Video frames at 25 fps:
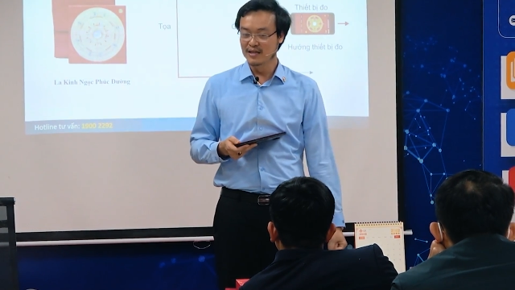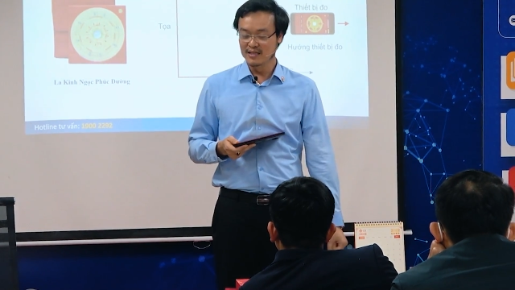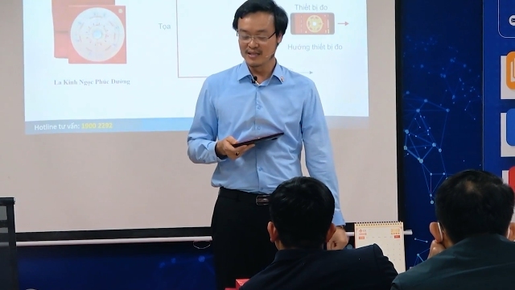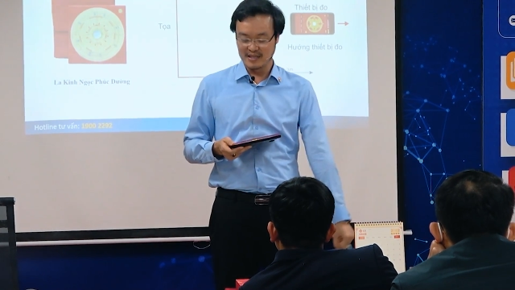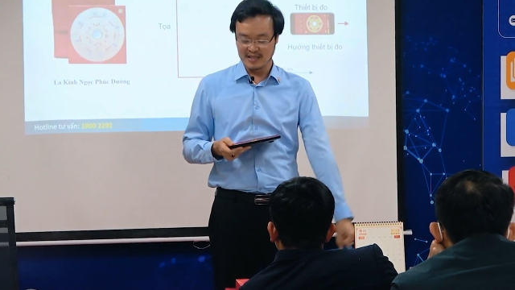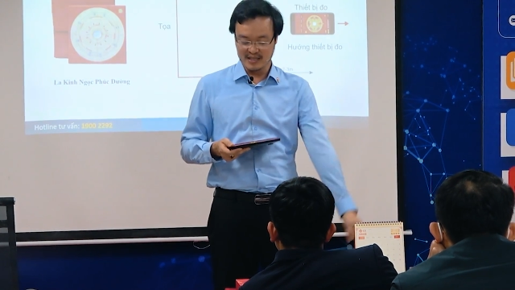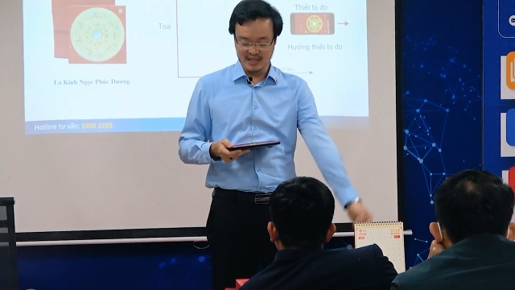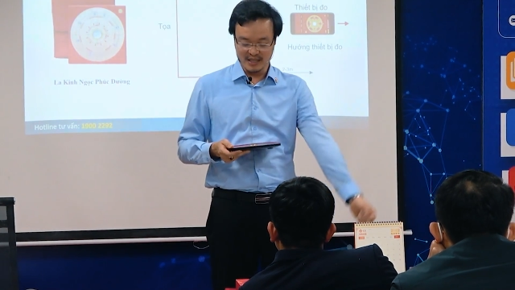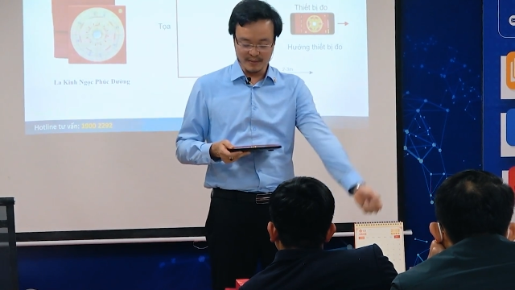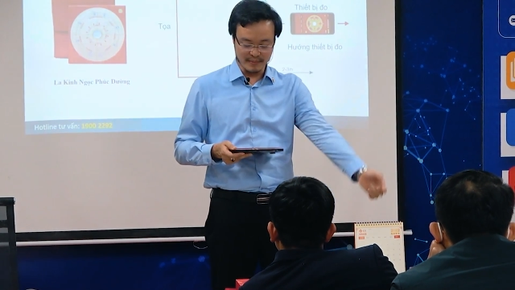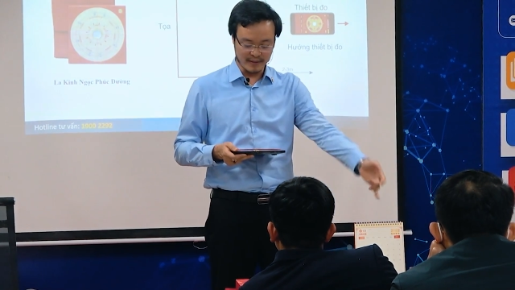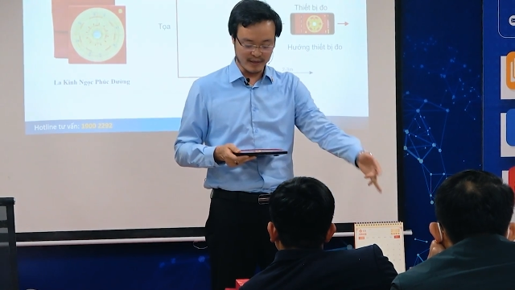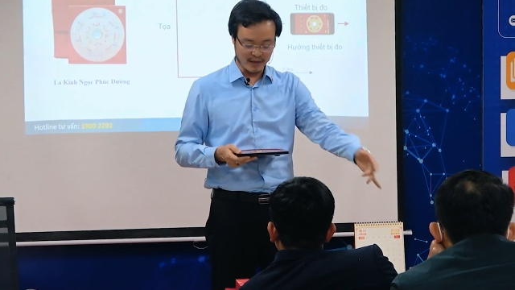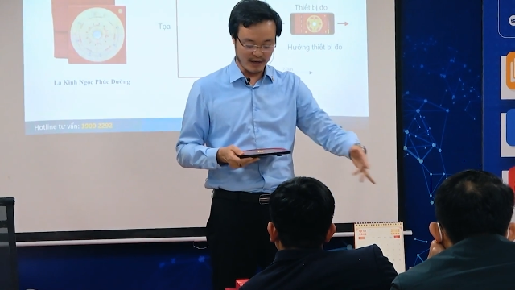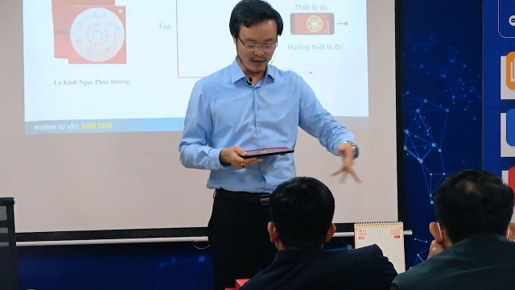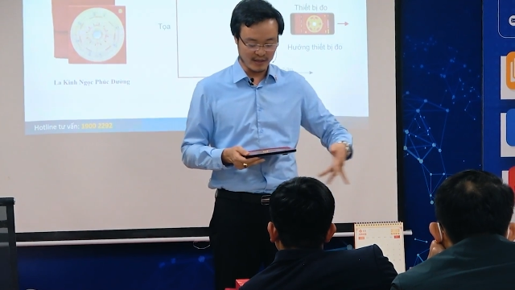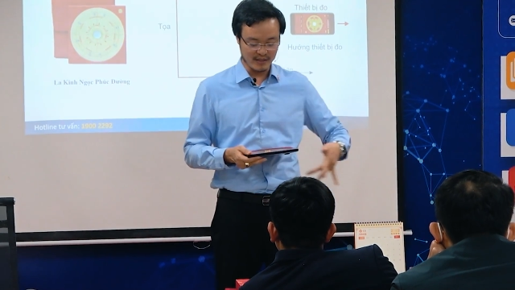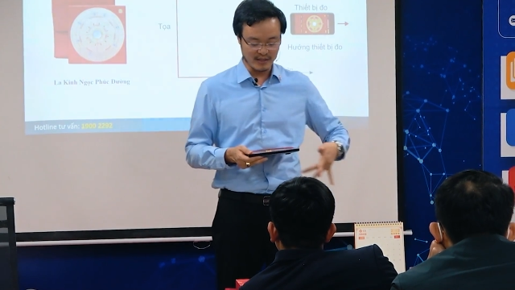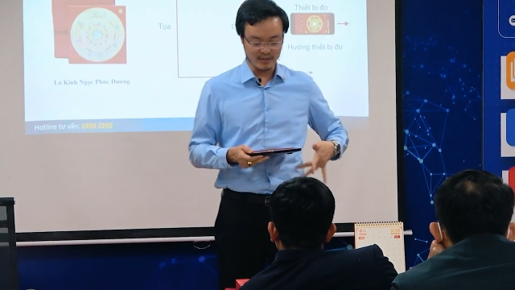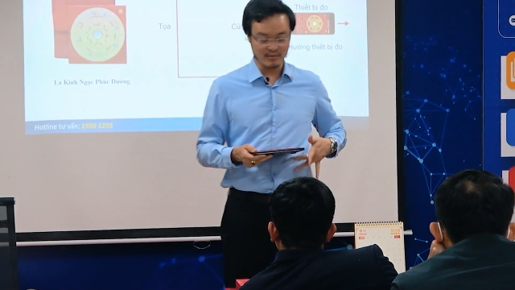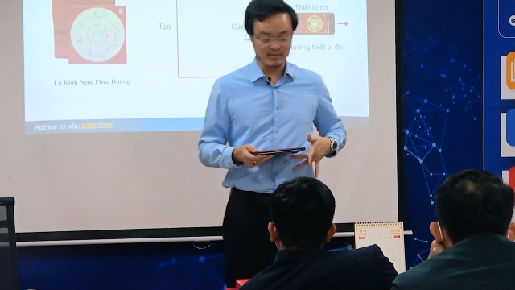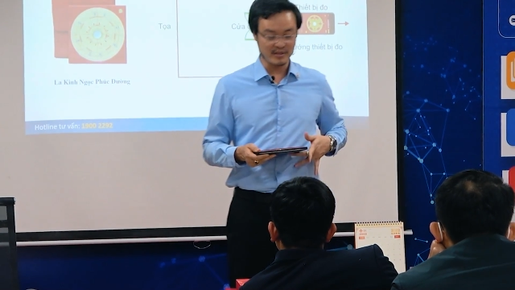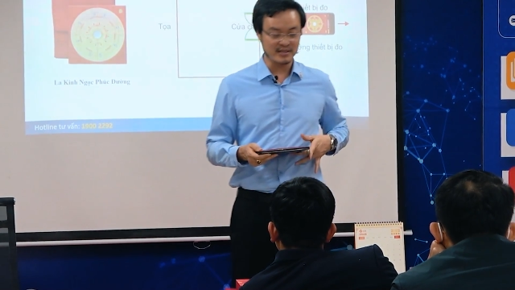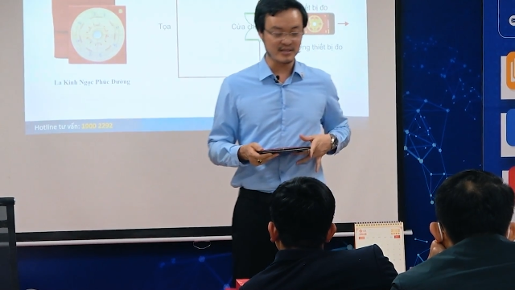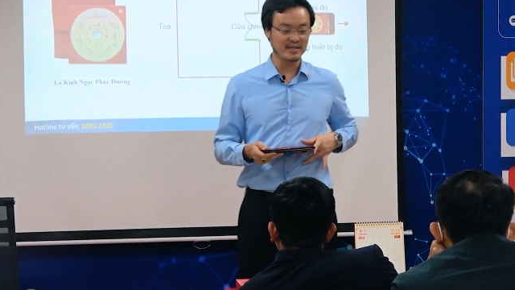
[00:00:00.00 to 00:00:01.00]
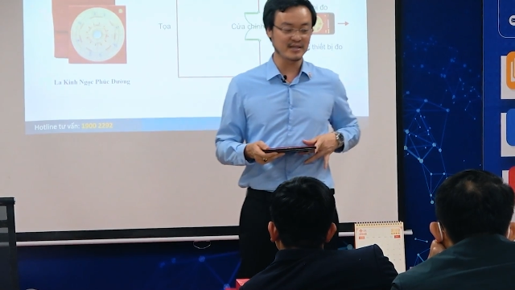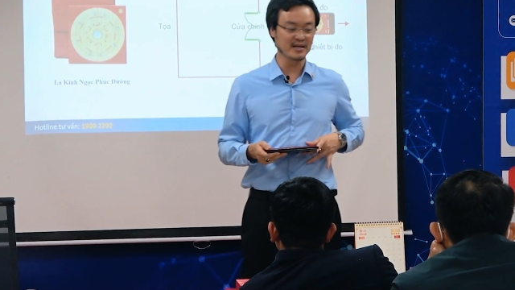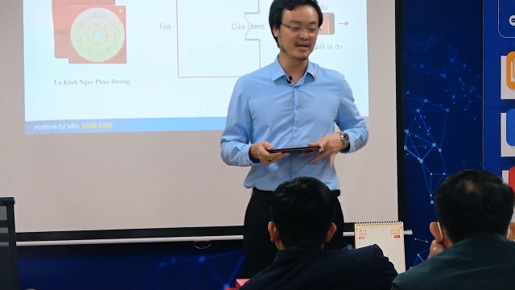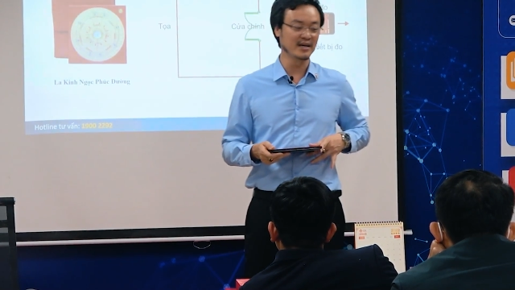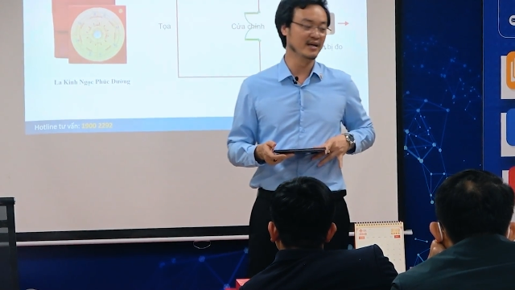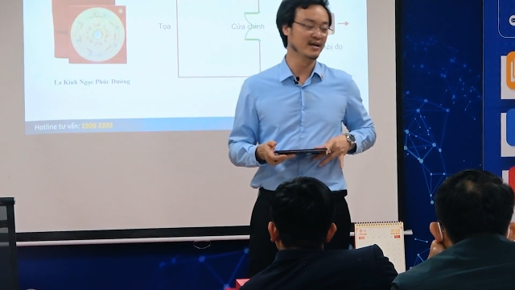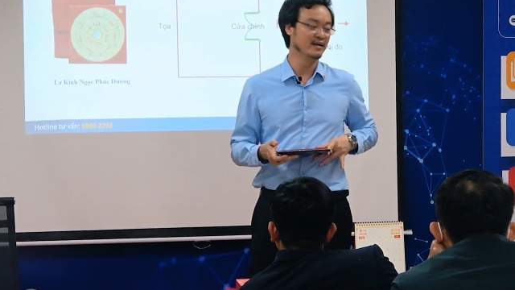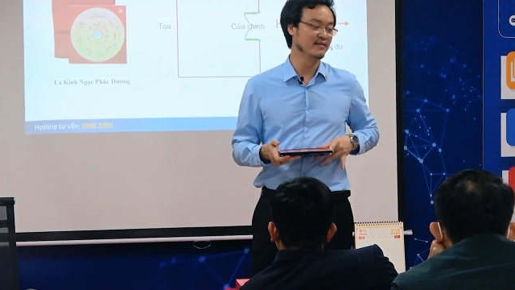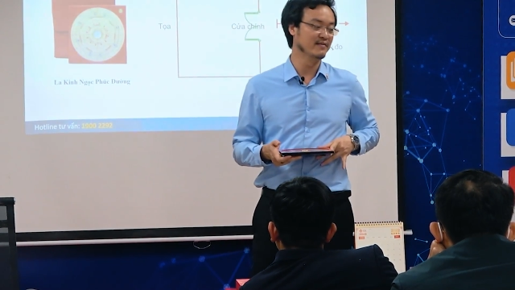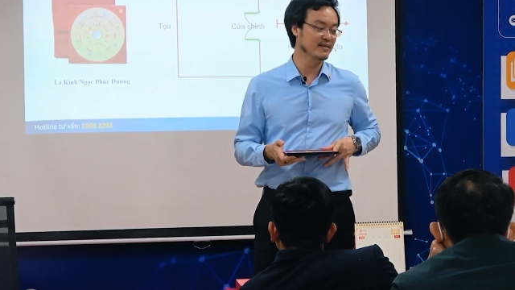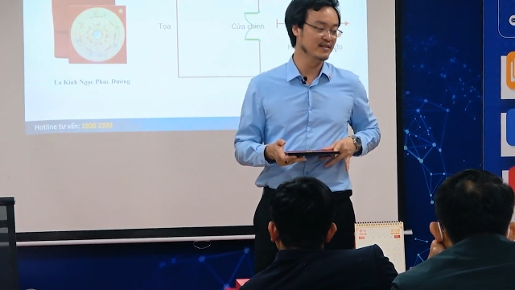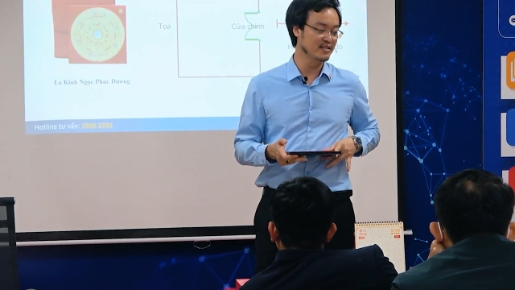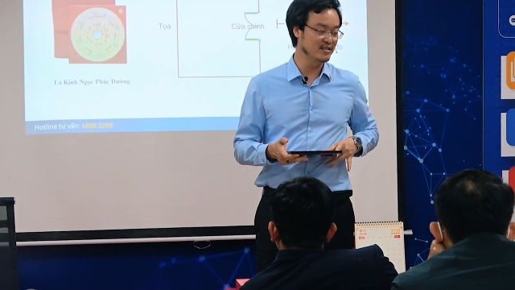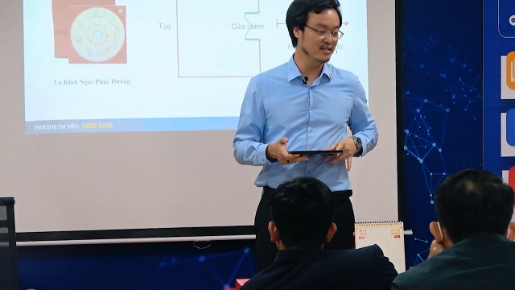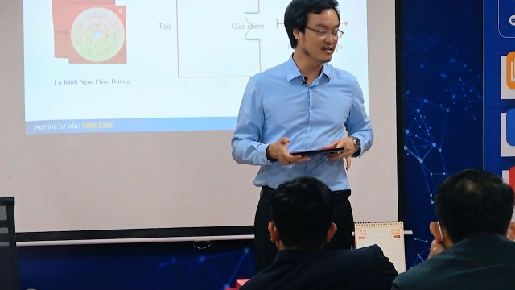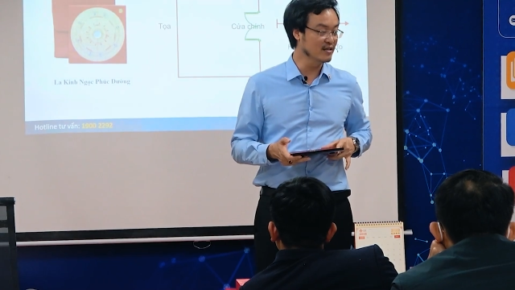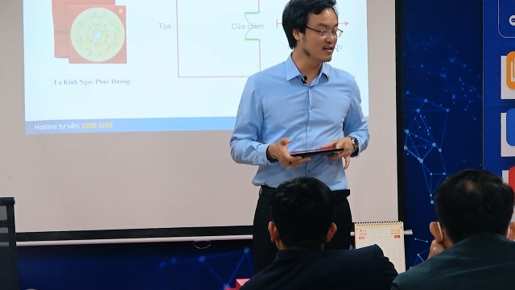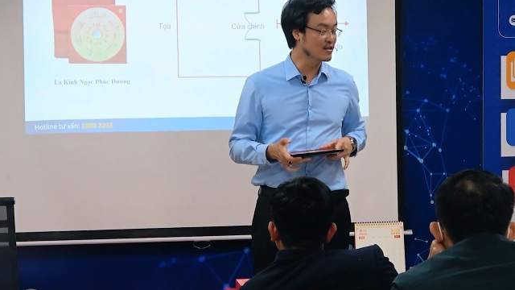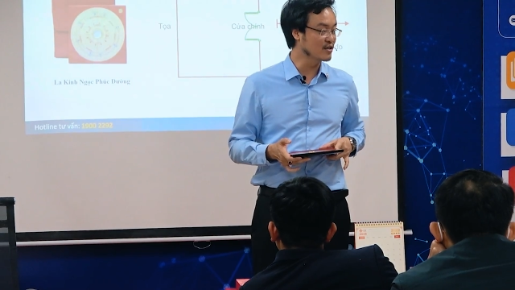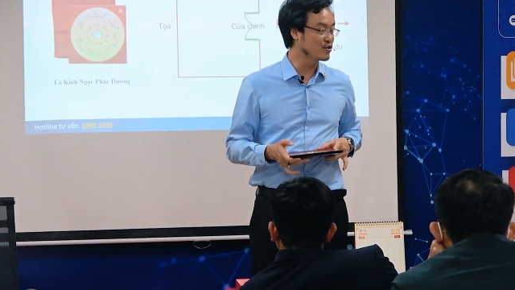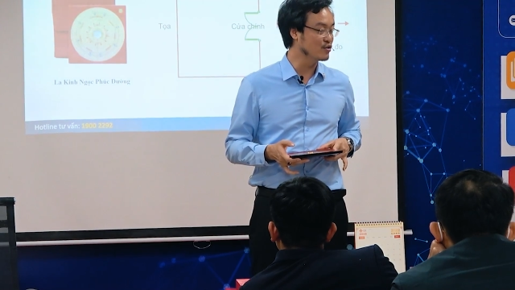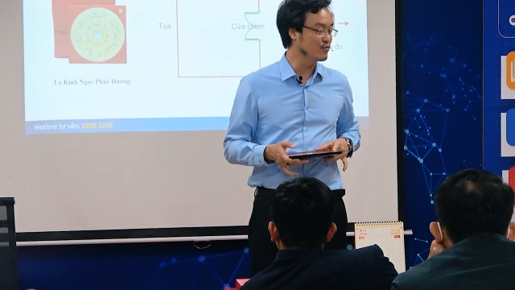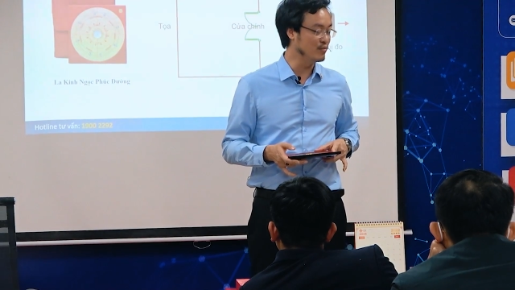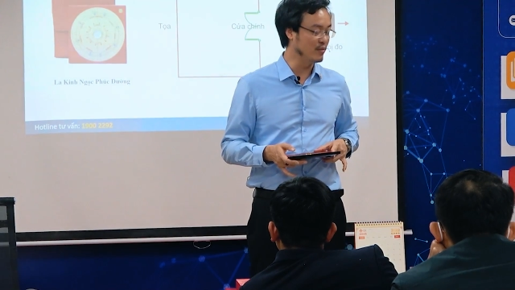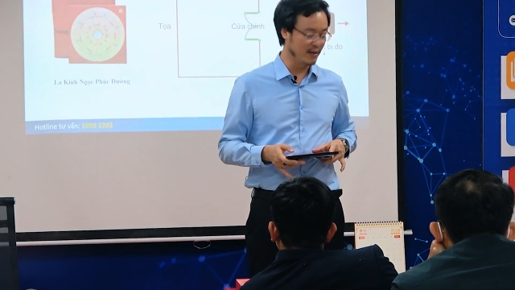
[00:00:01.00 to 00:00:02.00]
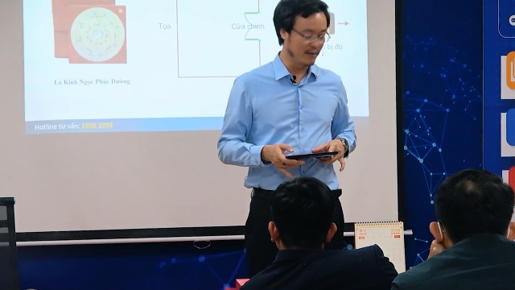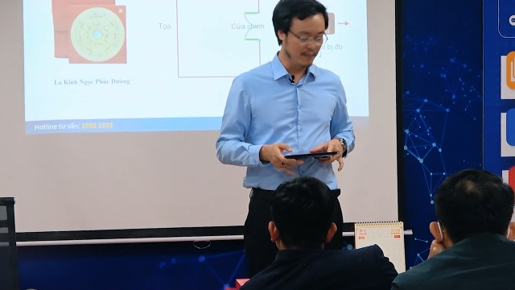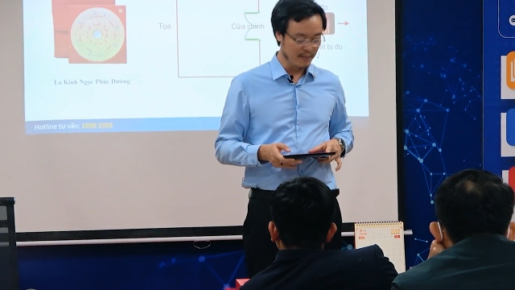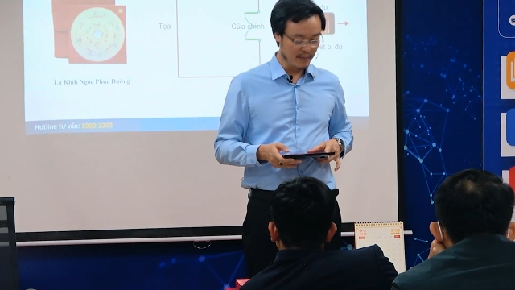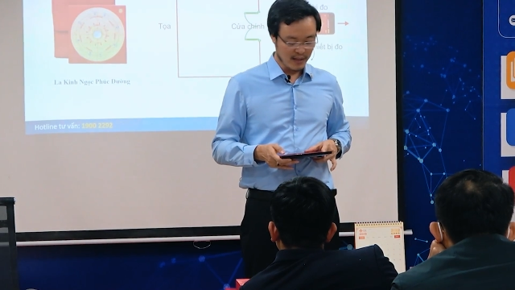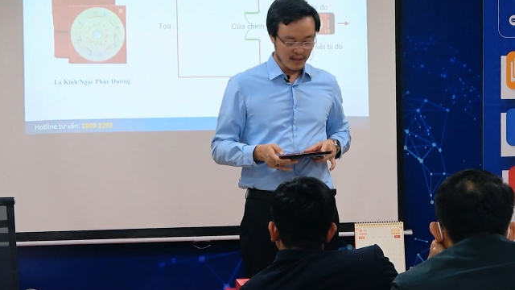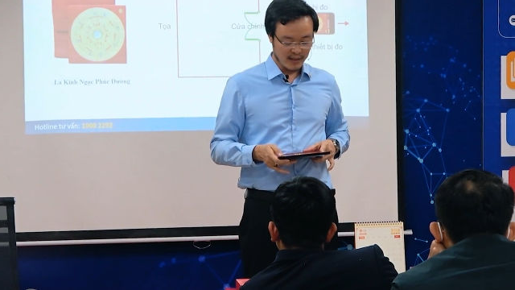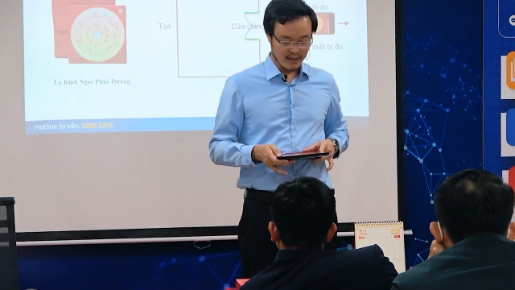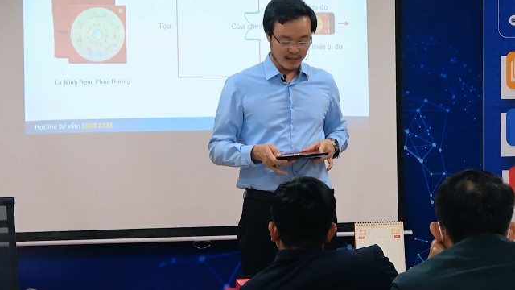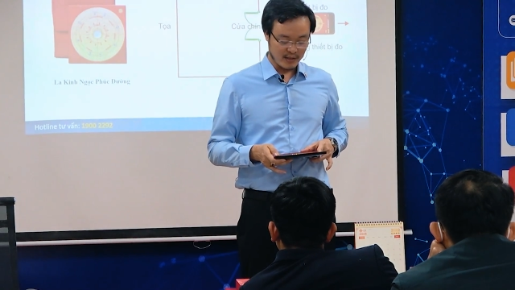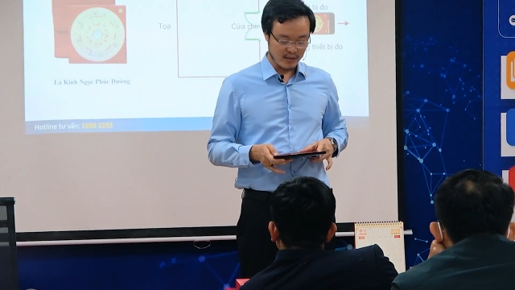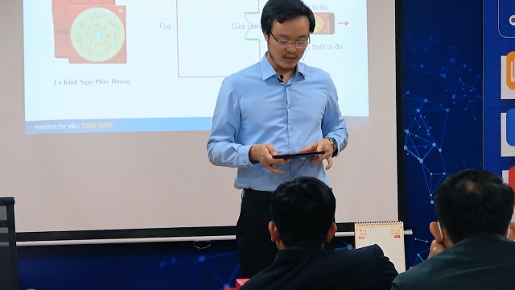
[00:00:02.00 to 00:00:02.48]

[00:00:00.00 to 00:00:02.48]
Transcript: Thì khi mà đo thì chúng ta sẽ để phần trước ngực, đúng không ạ?